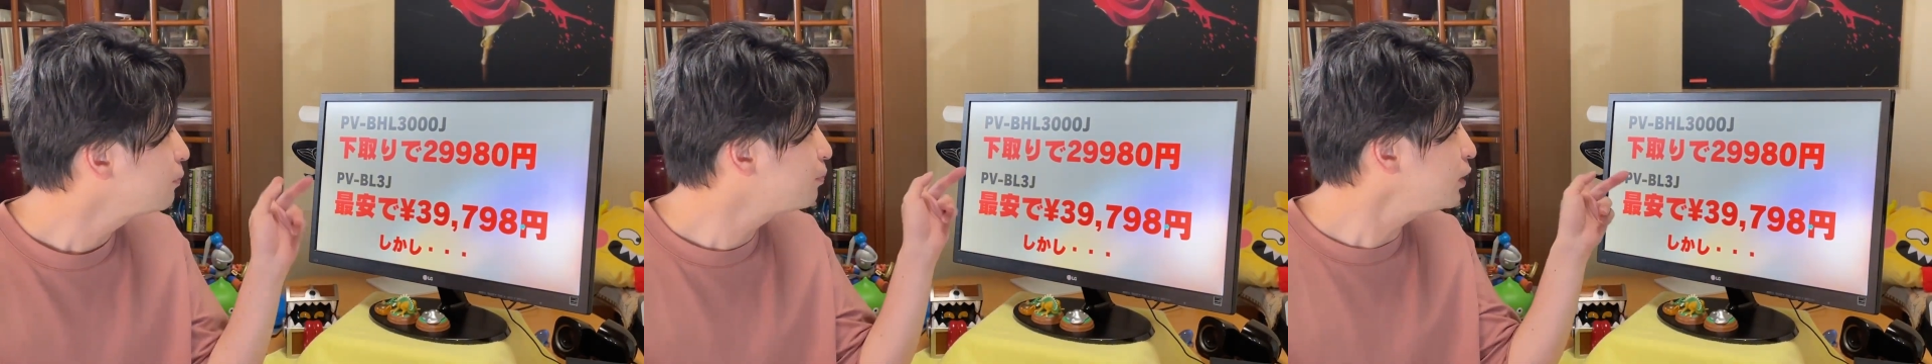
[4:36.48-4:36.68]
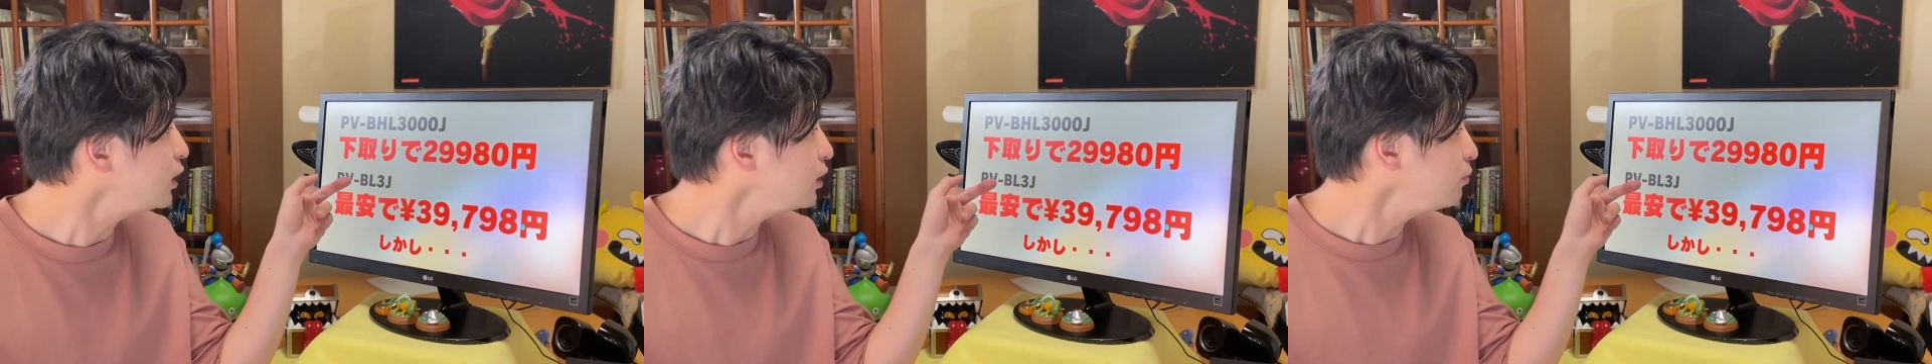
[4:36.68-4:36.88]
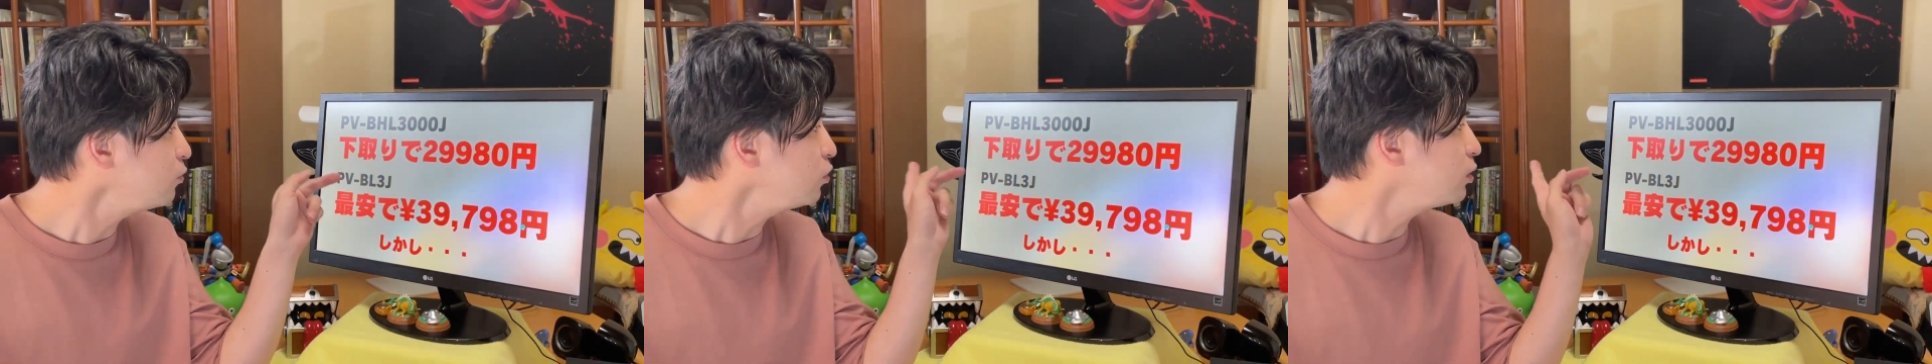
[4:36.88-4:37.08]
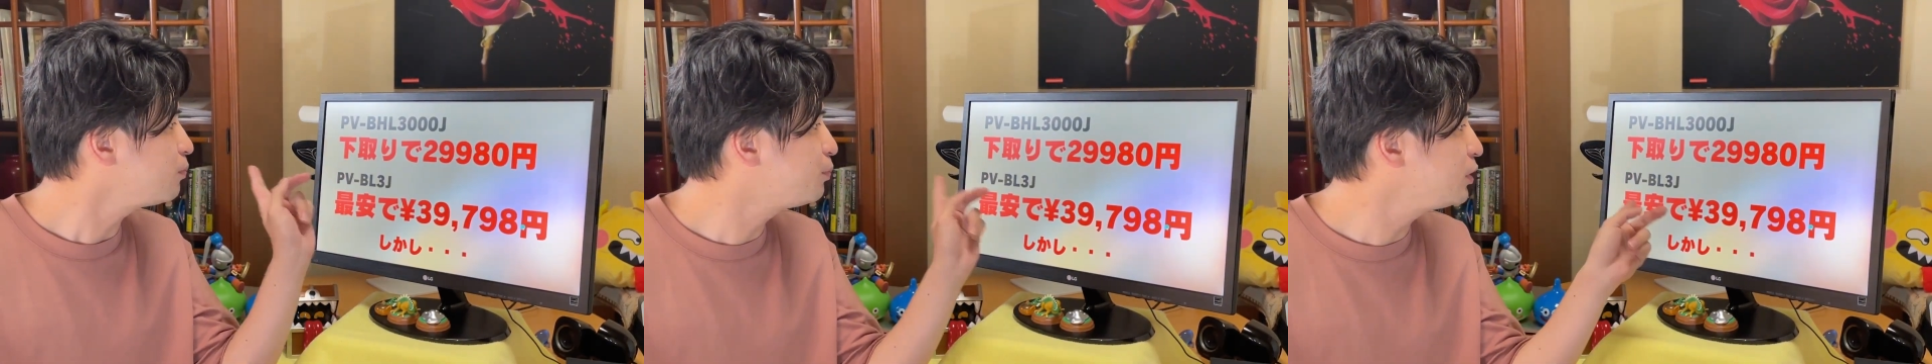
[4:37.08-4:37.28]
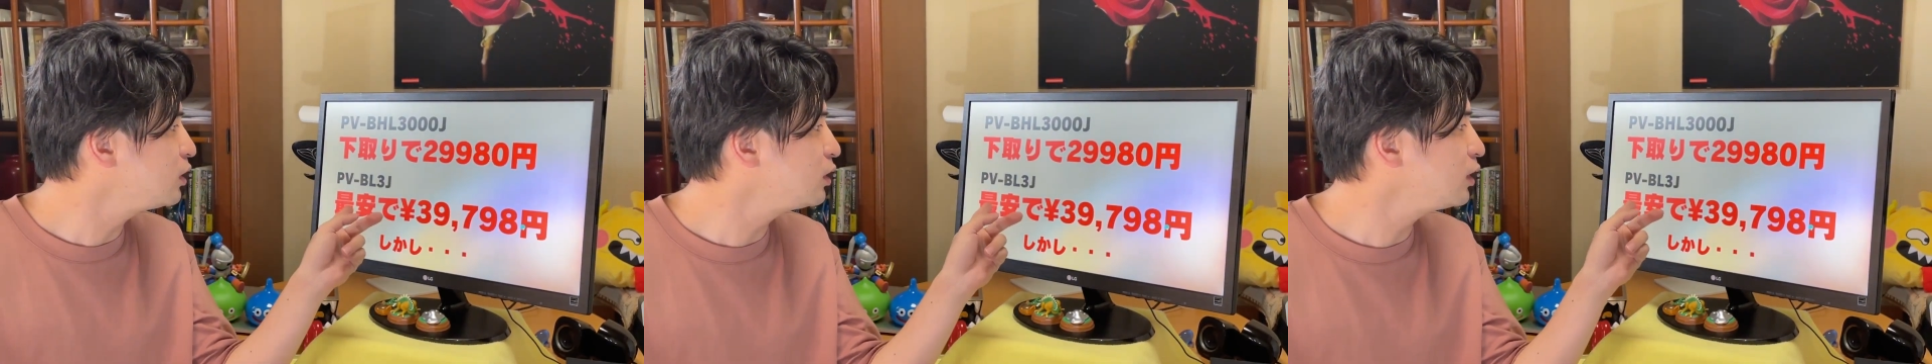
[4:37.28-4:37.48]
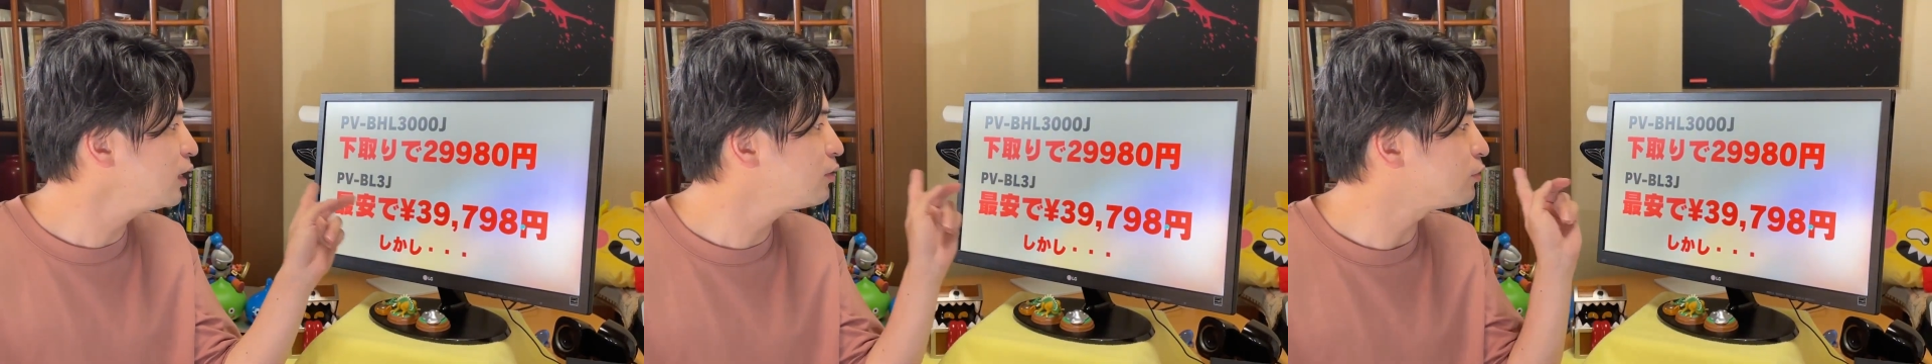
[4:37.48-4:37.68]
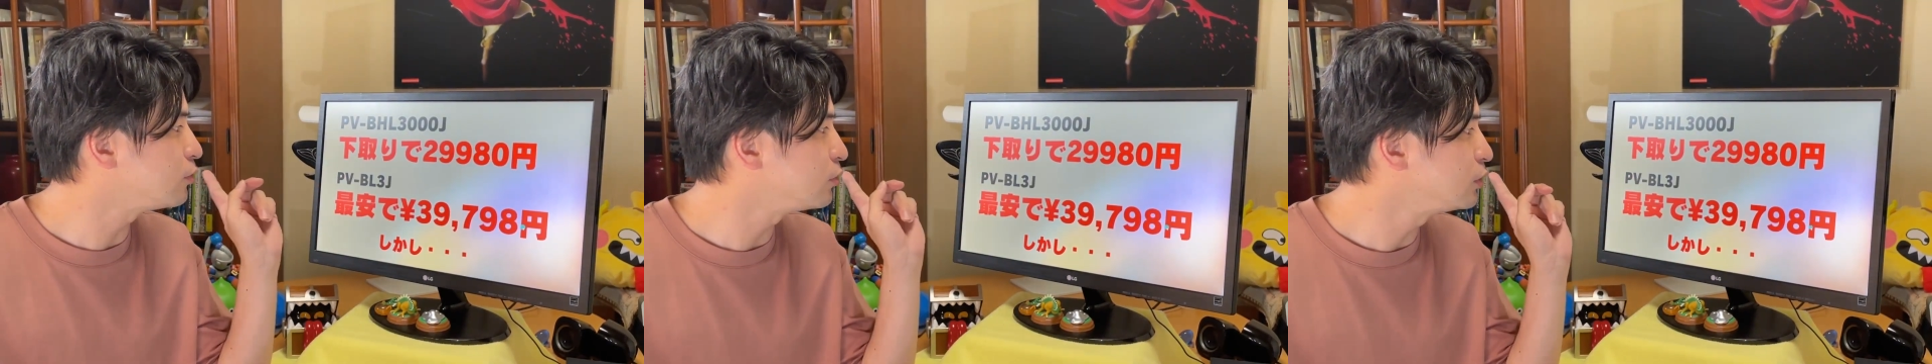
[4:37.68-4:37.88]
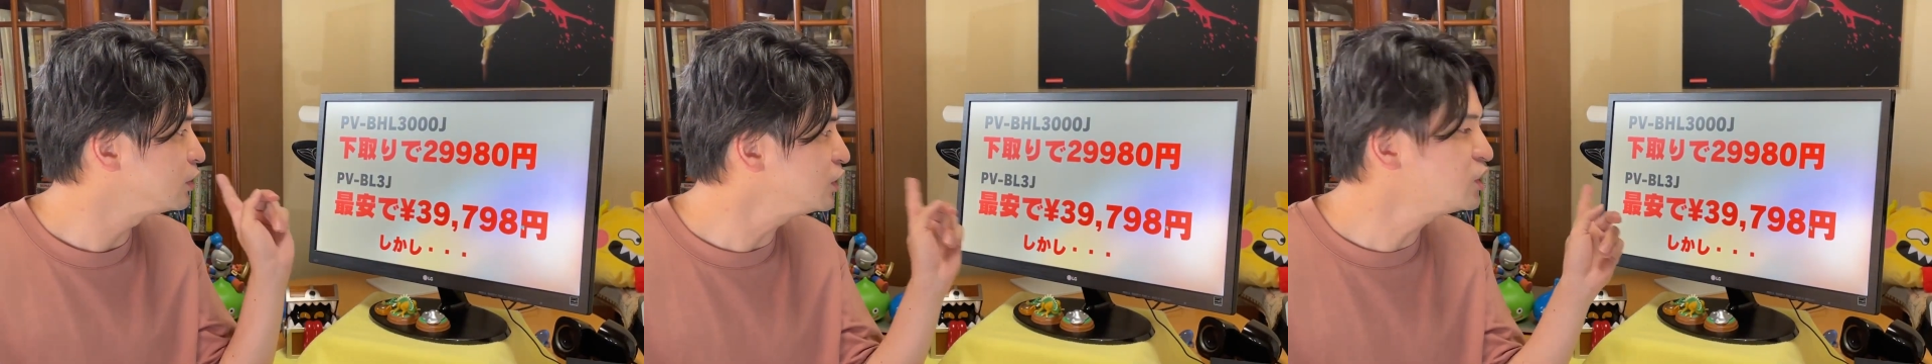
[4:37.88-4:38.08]

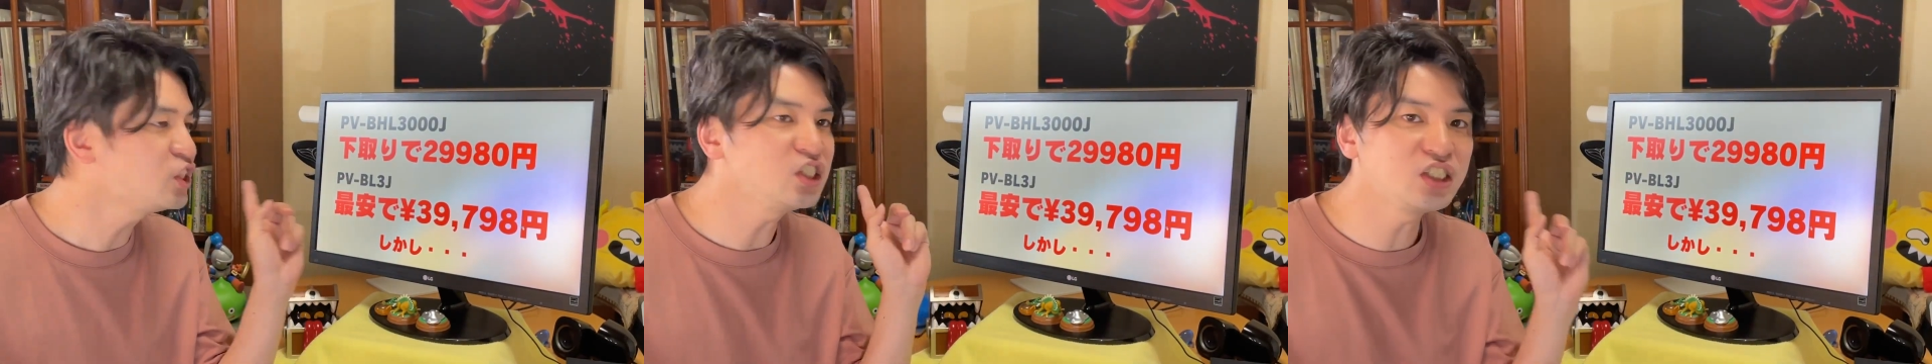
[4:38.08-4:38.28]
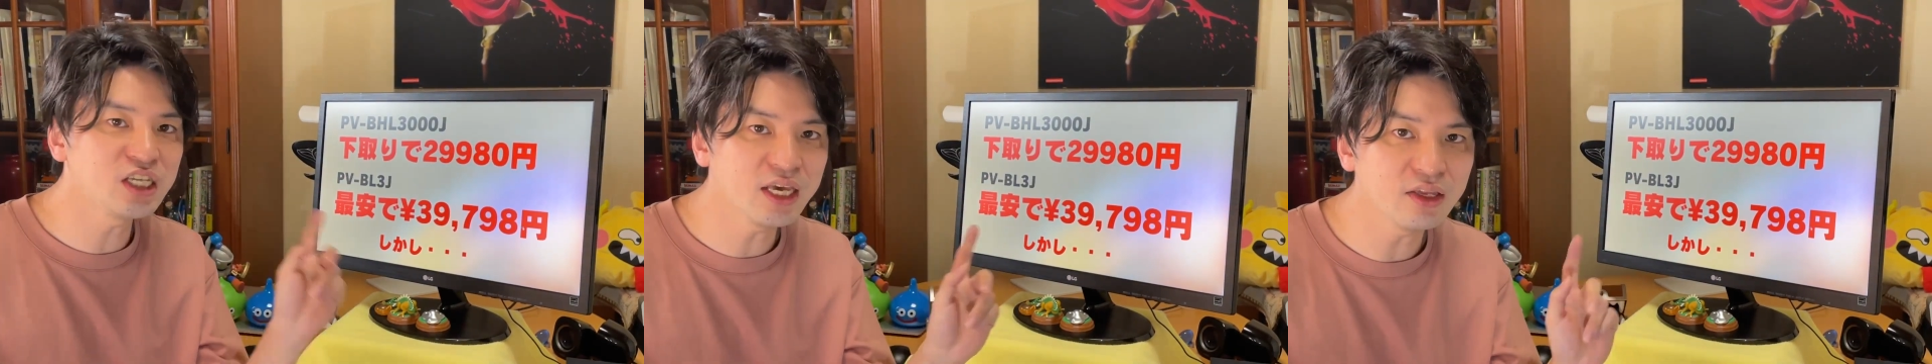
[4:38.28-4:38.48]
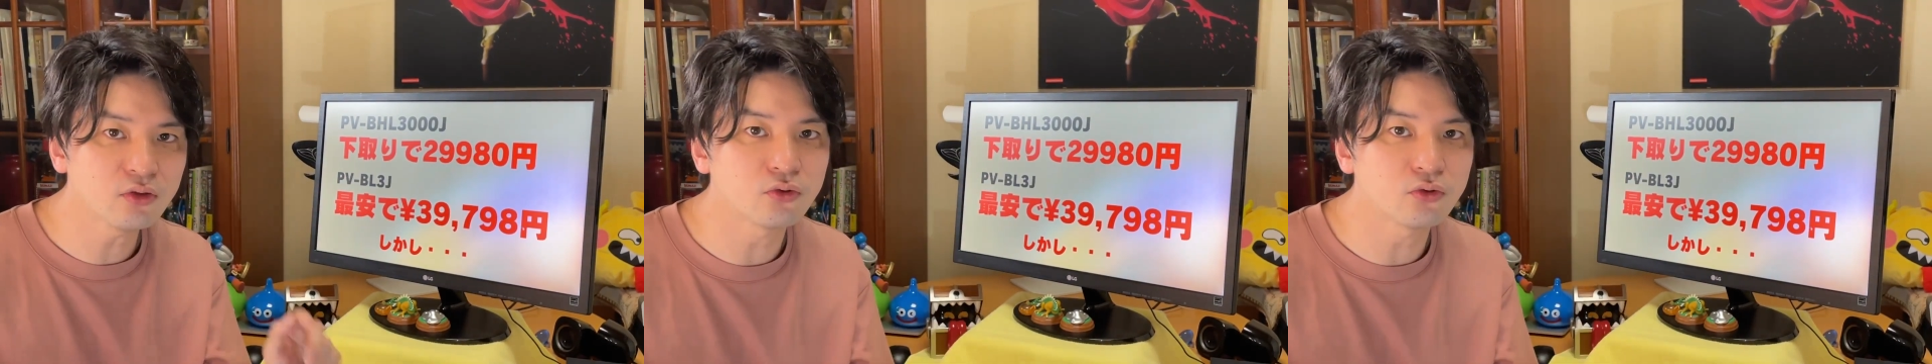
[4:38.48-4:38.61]
ピーブイビーエルワンジェイ